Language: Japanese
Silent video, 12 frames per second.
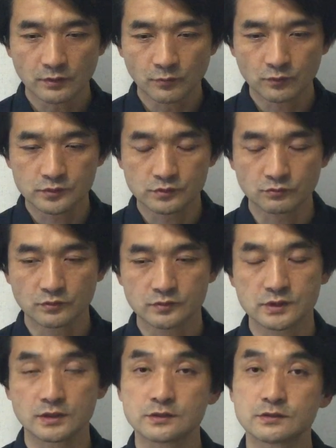でも自分の
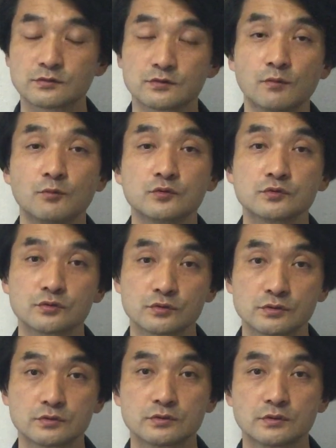誠実を保
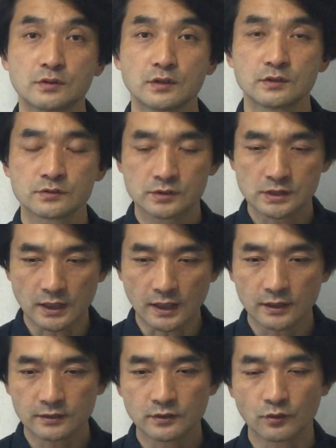つ。そして
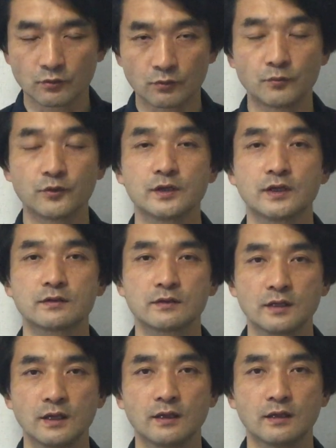相手を思いやっ
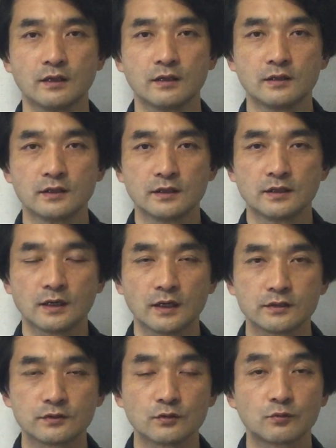て
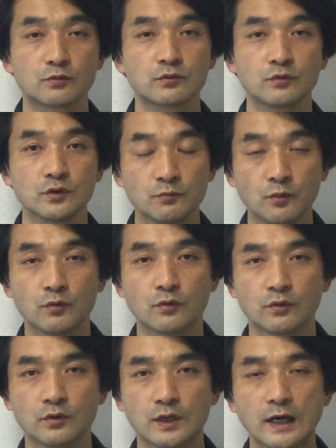相手のことに
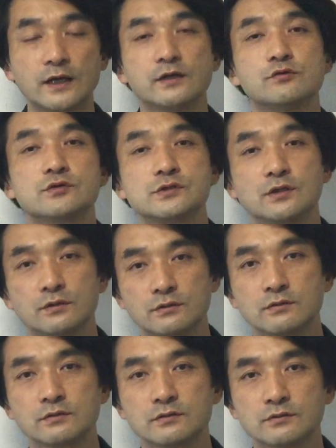も配慮してい
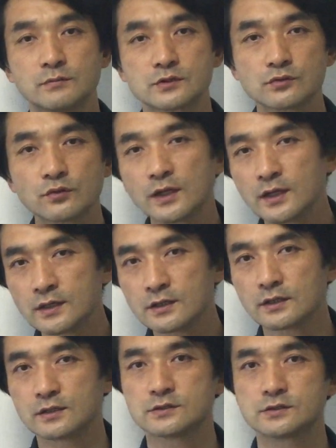く、まあ、それが
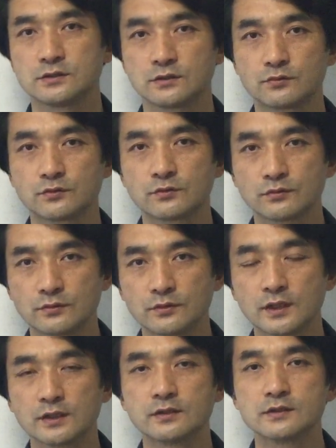正しいこと
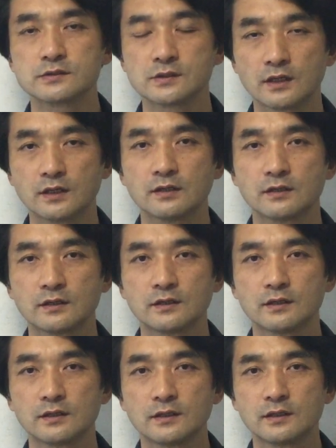なんですね。
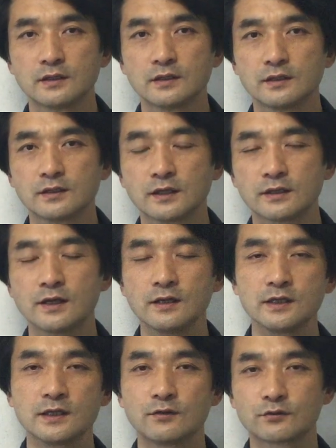だから
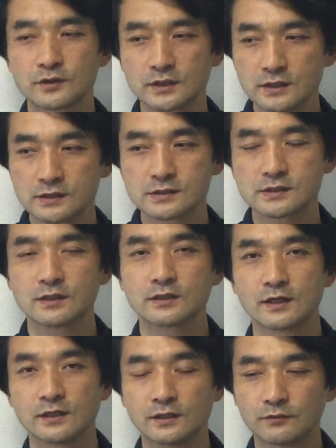何かを切り捨て
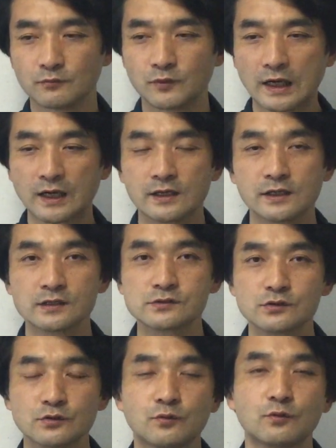たり、分かりや
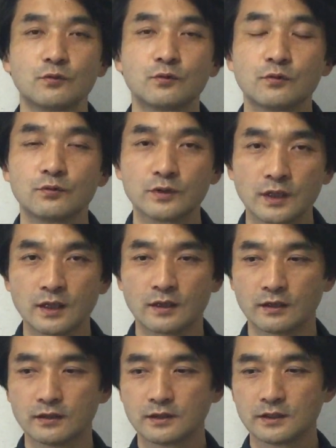すい方法
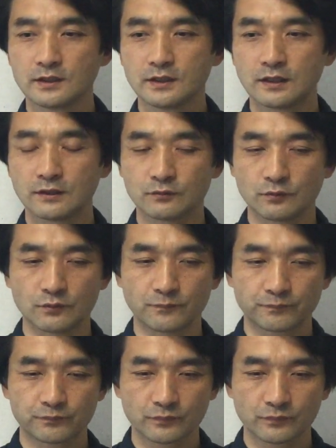であの